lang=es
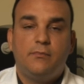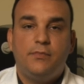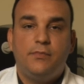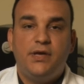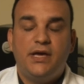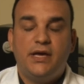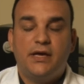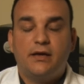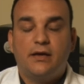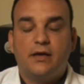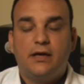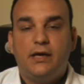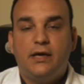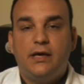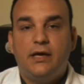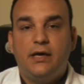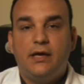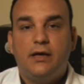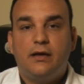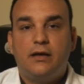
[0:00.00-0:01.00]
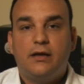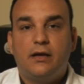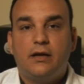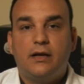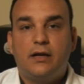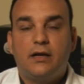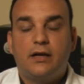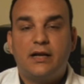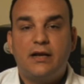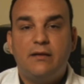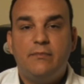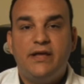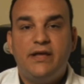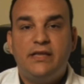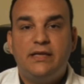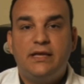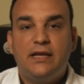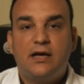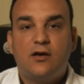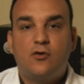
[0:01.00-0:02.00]
Bien, eh,
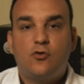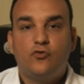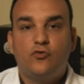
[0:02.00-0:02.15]
realmente la